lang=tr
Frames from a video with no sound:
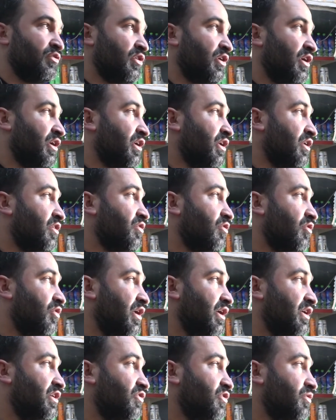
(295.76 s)
Kırkızlı
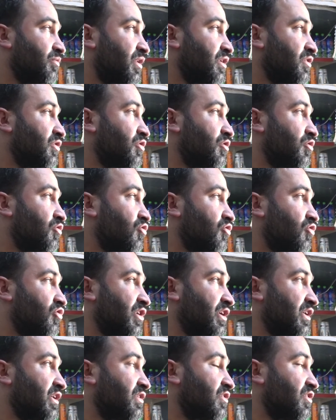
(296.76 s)
olayı için ben şimdi şu
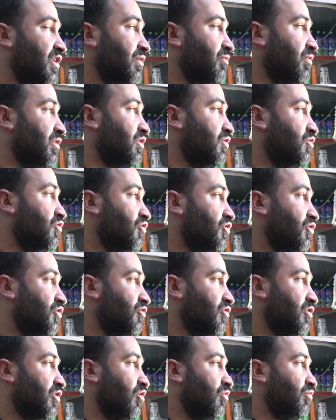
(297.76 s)
şekilde söyleyeyim. Hani üç gün
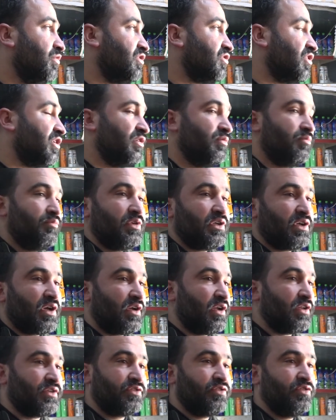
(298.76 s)
sonra olmayacağının bir
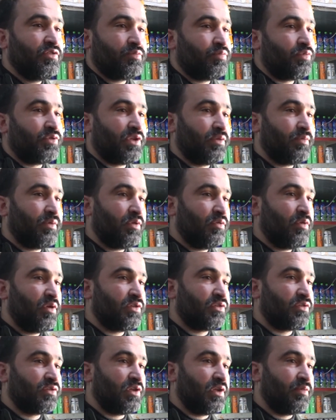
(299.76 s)
garantisi yok burada. Ben
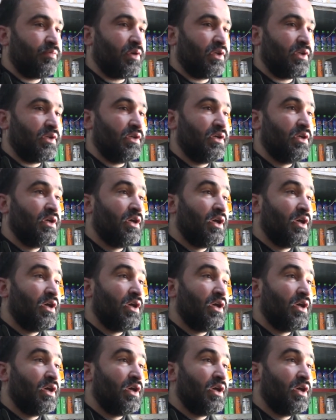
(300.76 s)
öyle söyleyeyim yani.